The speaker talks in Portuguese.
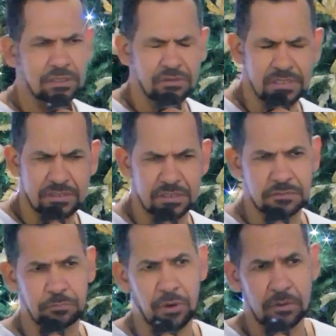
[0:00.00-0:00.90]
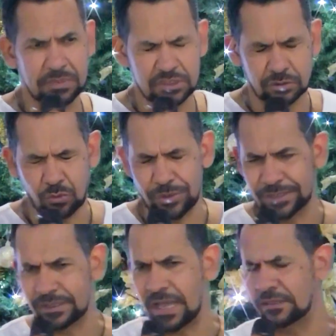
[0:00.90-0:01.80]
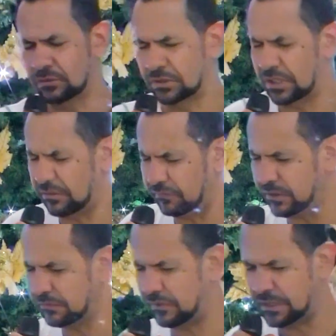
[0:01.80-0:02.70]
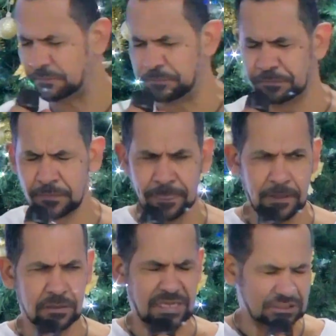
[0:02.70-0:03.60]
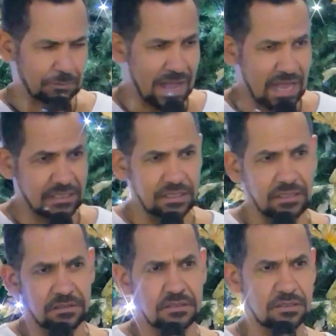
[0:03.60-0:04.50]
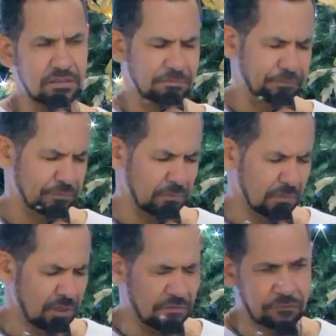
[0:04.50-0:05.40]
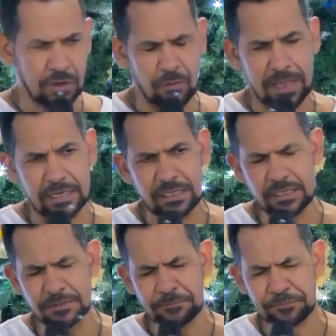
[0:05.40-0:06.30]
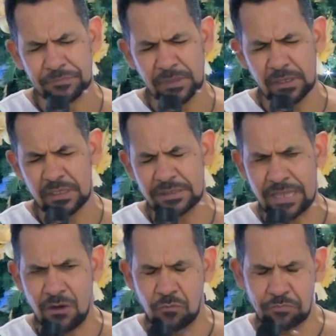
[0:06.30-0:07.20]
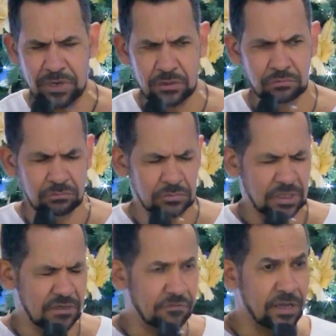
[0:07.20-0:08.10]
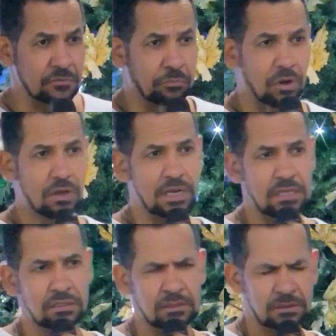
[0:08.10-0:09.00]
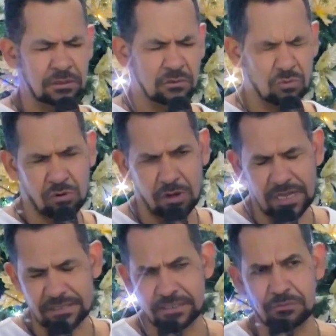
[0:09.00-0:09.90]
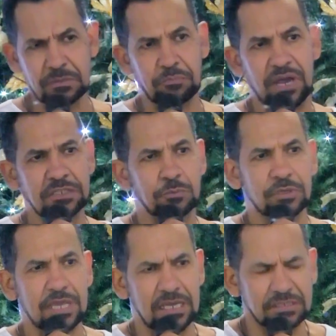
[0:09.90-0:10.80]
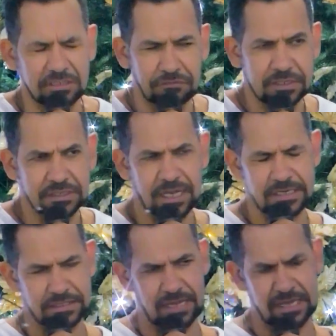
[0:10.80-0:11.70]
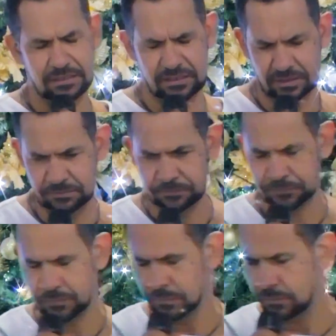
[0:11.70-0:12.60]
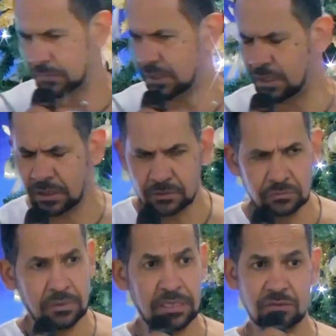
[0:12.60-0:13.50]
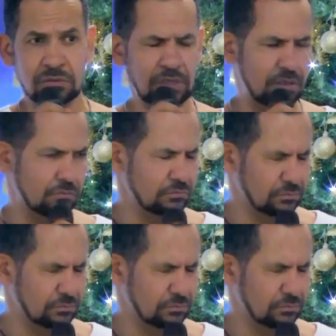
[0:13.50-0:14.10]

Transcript: esses pobres coitados que vivem nas marquises e vão ali e dá um pão e vai embora com o coração em paz porque acha que fez caridade. Não, não é isso não.